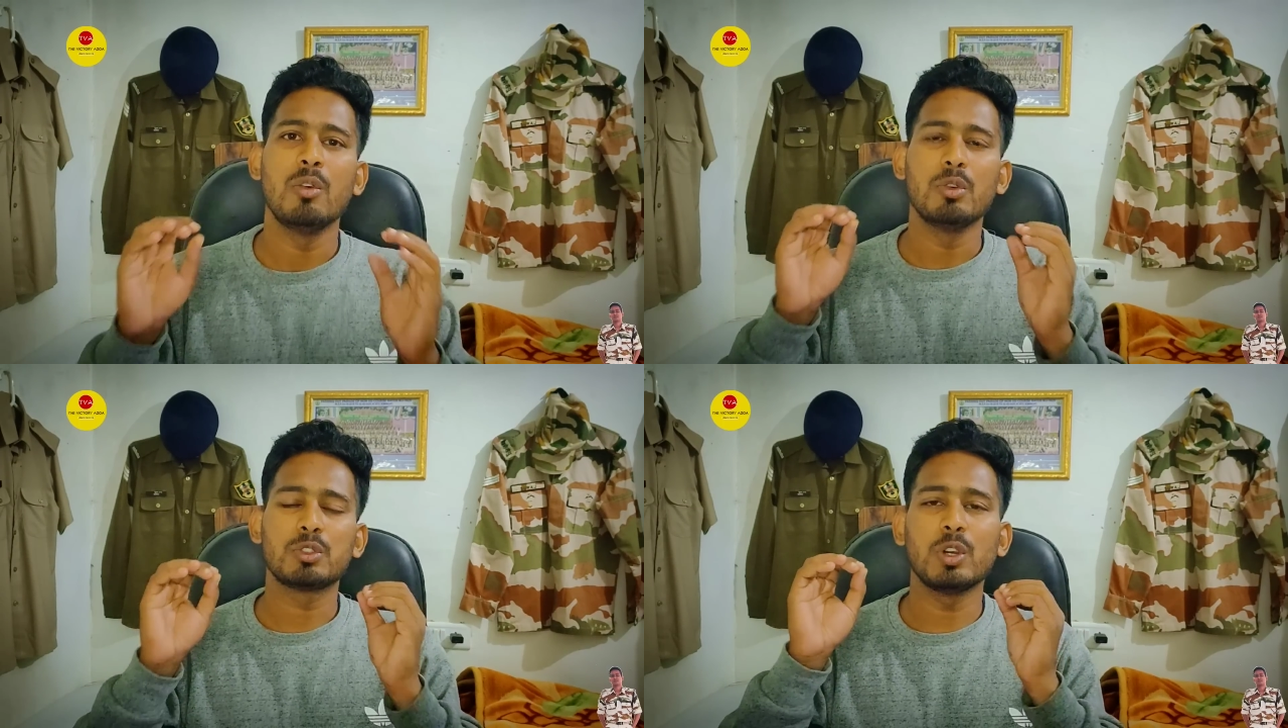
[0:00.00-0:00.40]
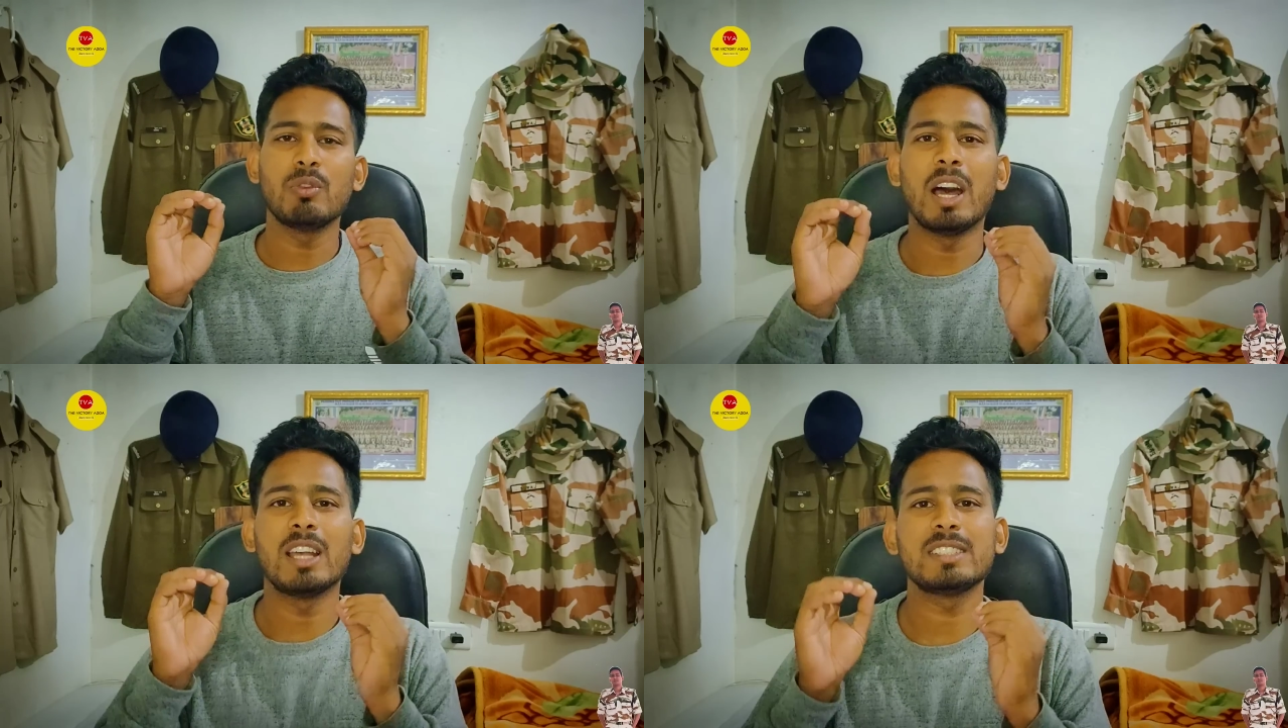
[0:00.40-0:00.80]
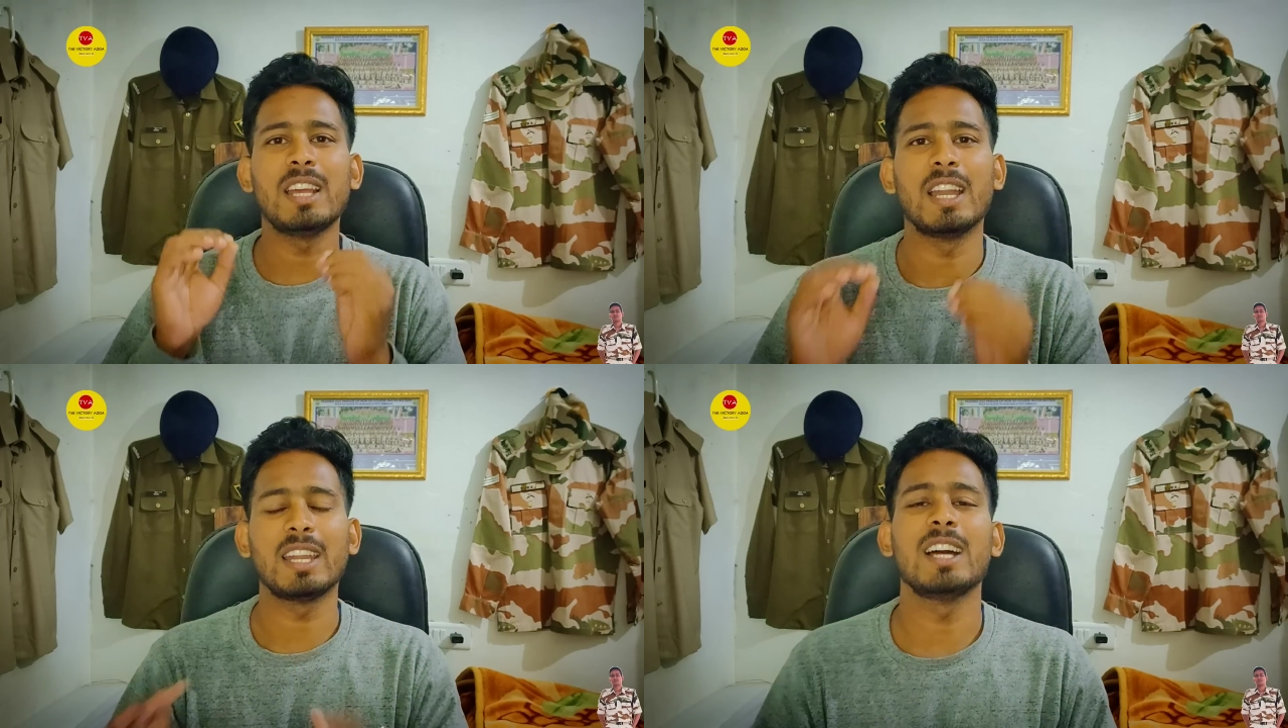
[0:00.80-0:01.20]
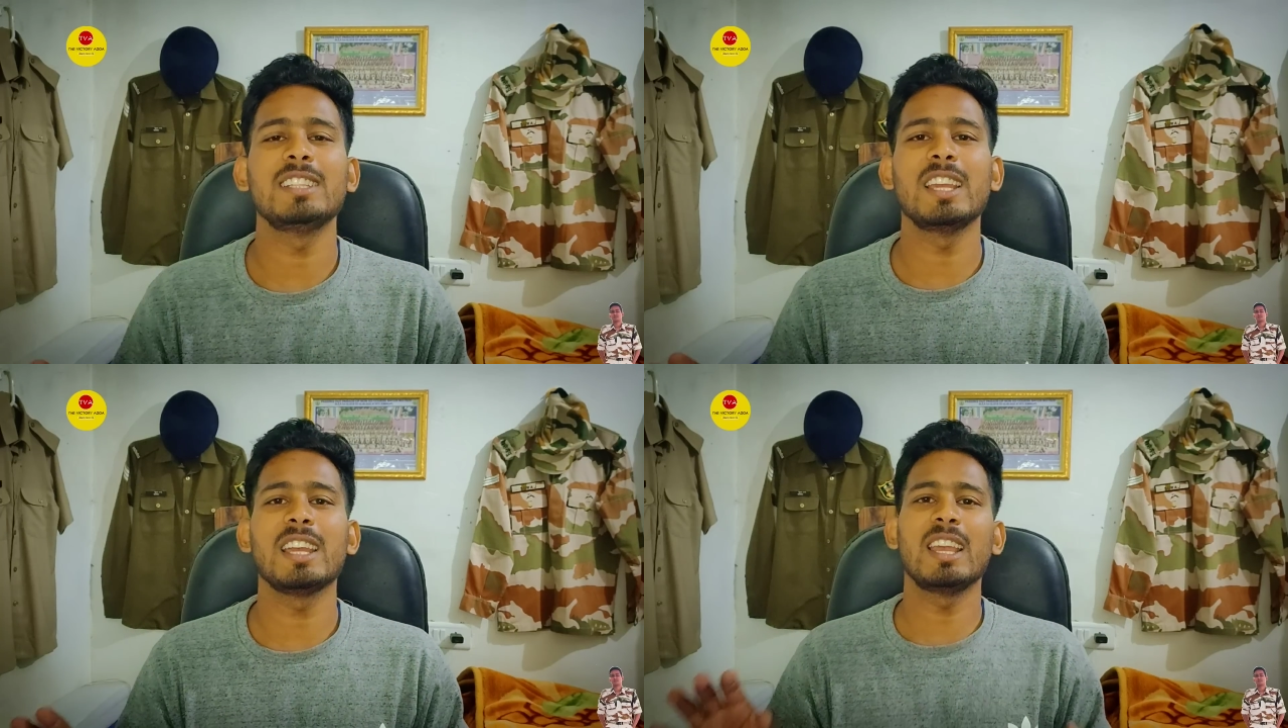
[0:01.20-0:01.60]
उसको वहां से हटा
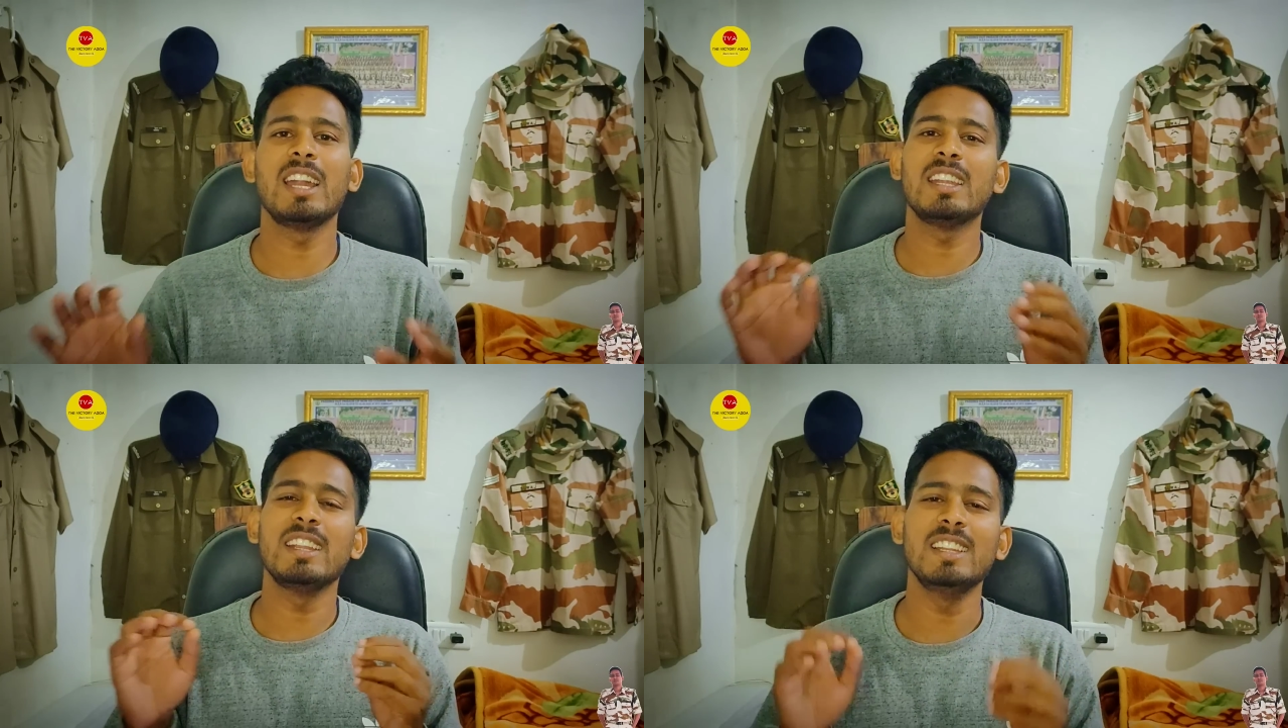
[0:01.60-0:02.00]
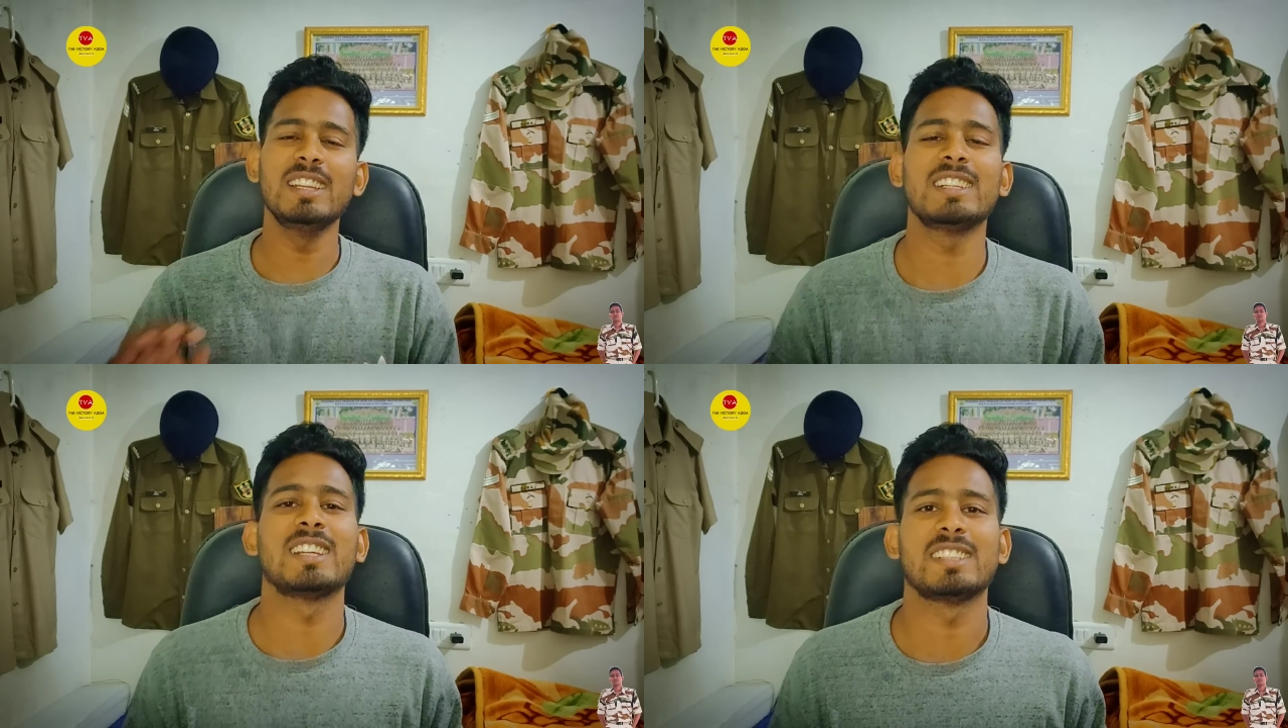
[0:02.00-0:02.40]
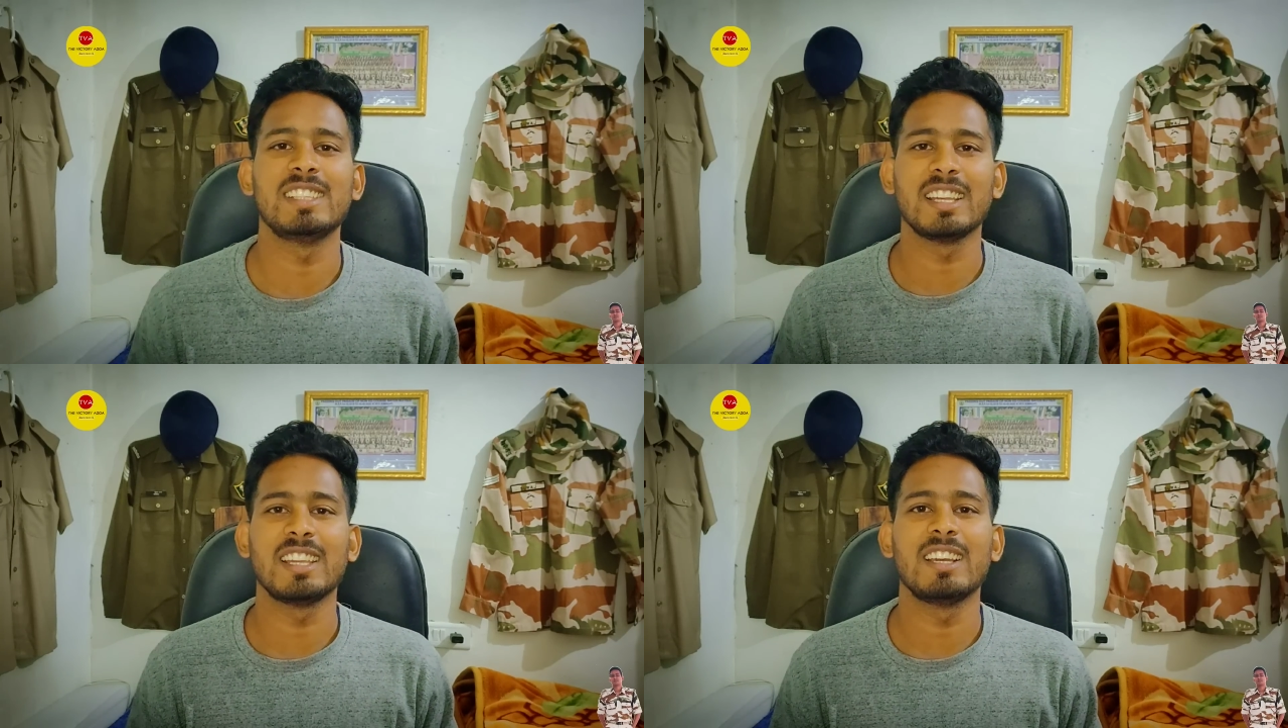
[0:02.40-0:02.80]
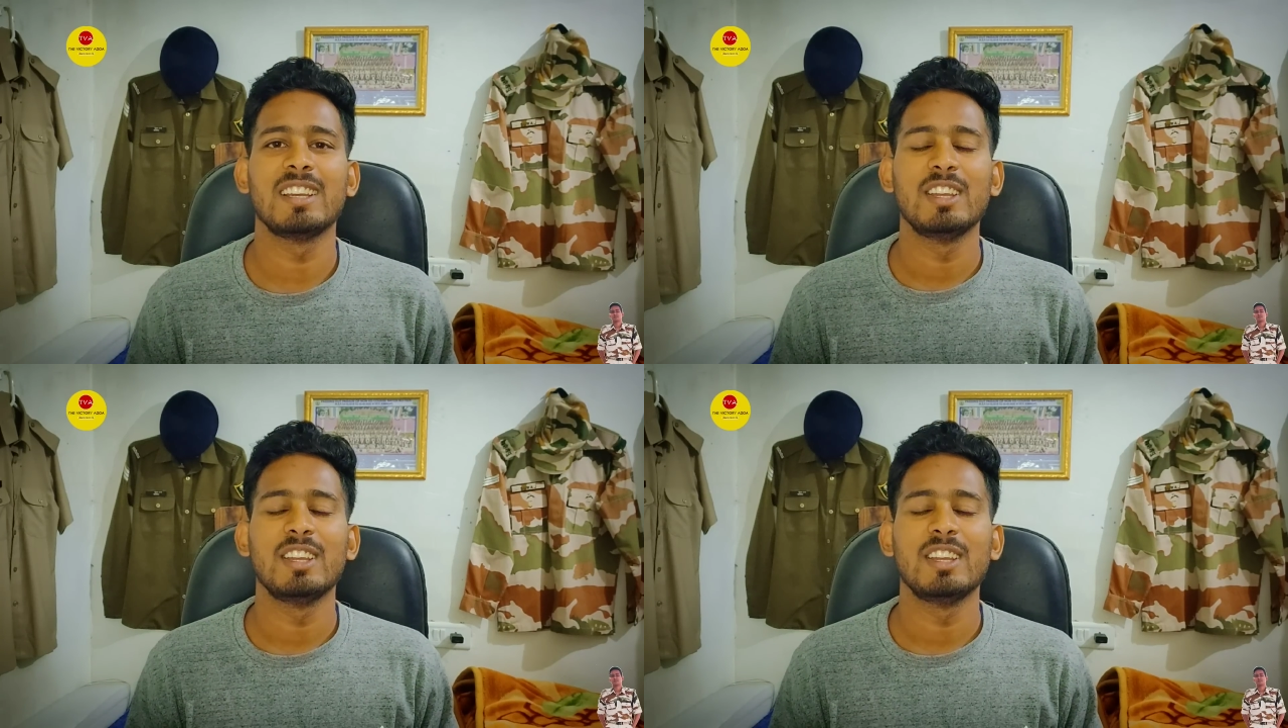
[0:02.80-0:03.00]
दिया गया डिलीट कर दिया गया